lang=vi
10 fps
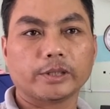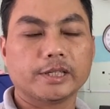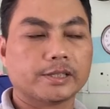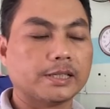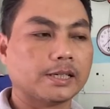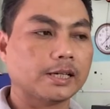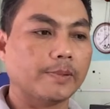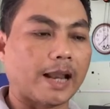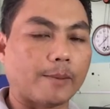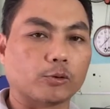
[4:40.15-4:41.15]
tuy nhiên
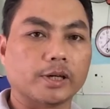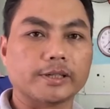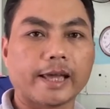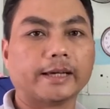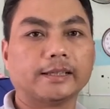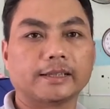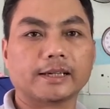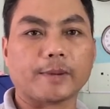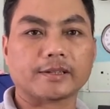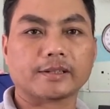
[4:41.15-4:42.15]
khi mà làm một thời gian á,
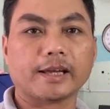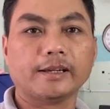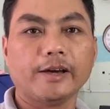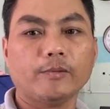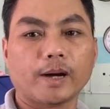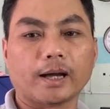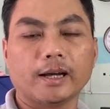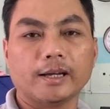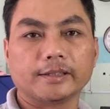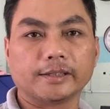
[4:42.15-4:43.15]
thì các bạn sẽ thấy nếu
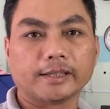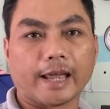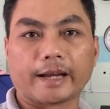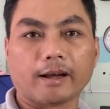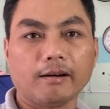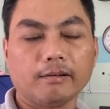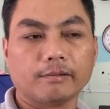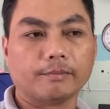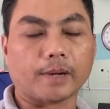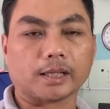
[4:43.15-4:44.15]
mà những khách hàng đó
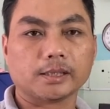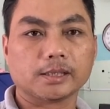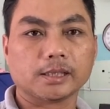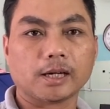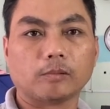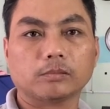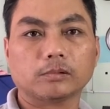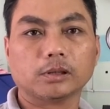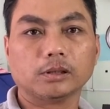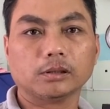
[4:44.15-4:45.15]
mà nó sẽ
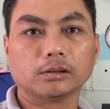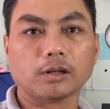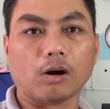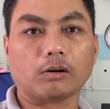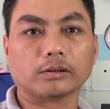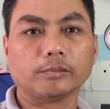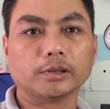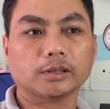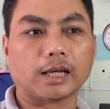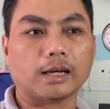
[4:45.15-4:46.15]
không có còn
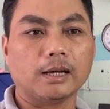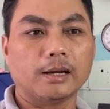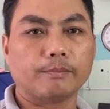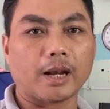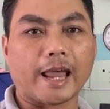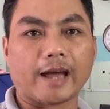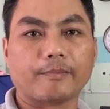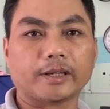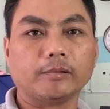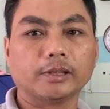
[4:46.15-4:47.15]
giống như là mình
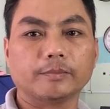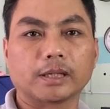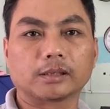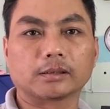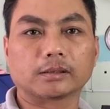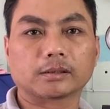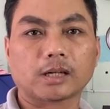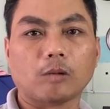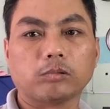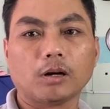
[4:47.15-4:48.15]
làm mà giống như mình
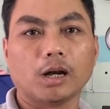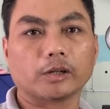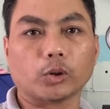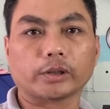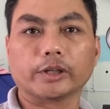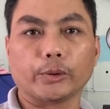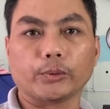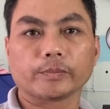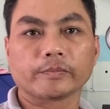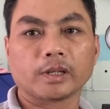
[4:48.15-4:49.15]
không có lời nhuận
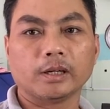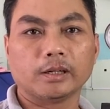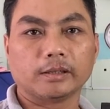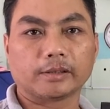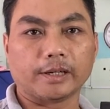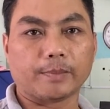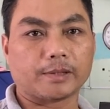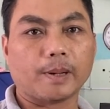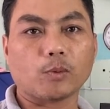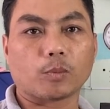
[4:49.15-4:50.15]
nhiều thì
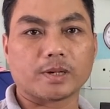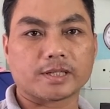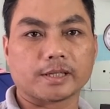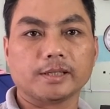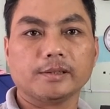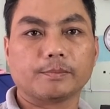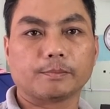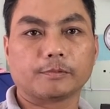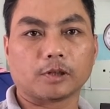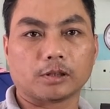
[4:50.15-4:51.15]
mình bắt buộc mình sẽ
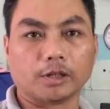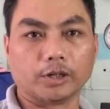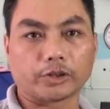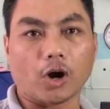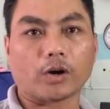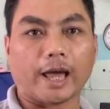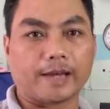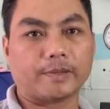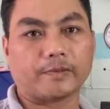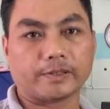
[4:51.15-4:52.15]
lựa chọn
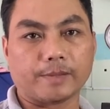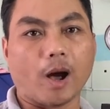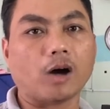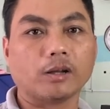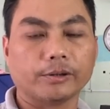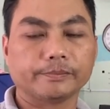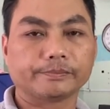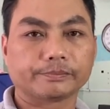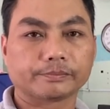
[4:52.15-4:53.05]
lại và mình sẽ bỏ thôi